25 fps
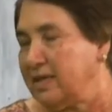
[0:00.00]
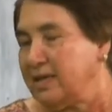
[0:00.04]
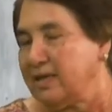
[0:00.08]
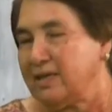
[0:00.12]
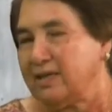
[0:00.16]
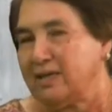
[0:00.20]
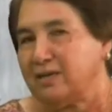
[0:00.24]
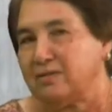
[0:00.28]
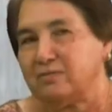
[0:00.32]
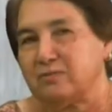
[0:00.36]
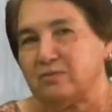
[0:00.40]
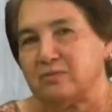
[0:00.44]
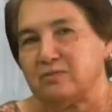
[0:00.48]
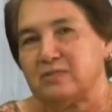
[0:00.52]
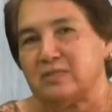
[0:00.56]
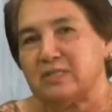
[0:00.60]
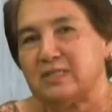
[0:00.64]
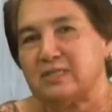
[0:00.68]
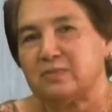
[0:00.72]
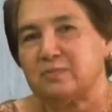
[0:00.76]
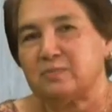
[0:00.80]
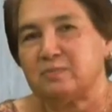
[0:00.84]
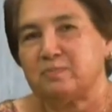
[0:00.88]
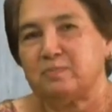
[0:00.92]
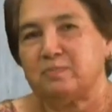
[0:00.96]

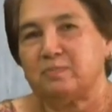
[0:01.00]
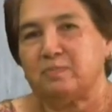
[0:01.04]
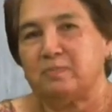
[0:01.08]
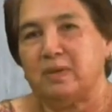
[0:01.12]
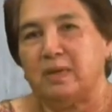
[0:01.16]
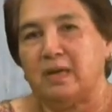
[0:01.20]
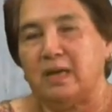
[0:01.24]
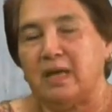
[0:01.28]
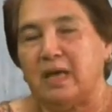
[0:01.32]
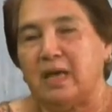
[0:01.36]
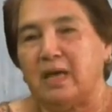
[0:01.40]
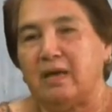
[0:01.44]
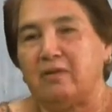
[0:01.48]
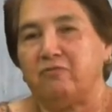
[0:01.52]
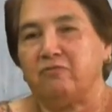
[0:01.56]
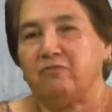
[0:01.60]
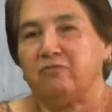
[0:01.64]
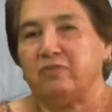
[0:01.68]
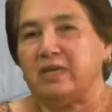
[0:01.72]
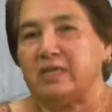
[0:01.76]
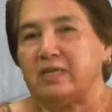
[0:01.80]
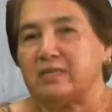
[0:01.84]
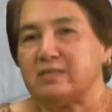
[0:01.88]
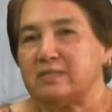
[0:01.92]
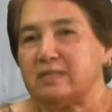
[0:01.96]
Entonces, la
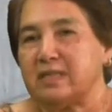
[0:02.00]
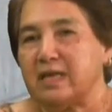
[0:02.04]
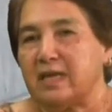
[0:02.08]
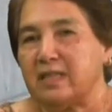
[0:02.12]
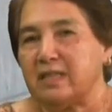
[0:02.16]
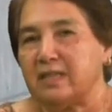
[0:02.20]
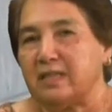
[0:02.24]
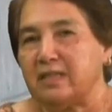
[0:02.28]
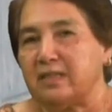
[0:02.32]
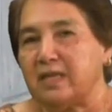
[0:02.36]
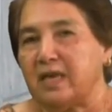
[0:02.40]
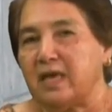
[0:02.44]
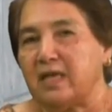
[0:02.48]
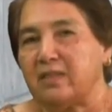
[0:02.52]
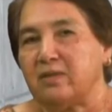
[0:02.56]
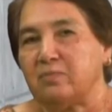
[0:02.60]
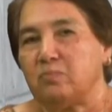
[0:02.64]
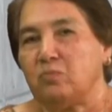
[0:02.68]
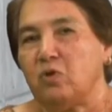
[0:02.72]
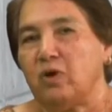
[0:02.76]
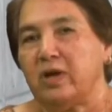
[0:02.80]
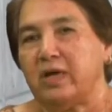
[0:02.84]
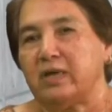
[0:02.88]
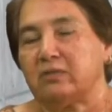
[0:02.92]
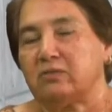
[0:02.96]
fiesta de Día de
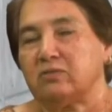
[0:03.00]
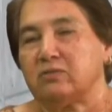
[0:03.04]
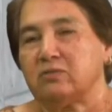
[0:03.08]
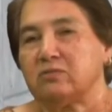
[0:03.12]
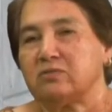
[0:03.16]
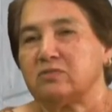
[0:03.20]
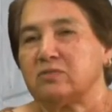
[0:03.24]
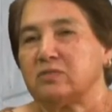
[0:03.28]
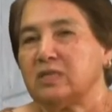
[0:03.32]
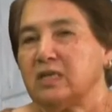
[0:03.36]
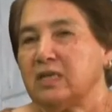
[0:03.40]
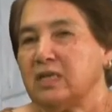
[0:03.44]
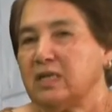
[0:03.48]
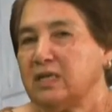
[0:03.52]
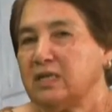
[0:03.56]
Muertos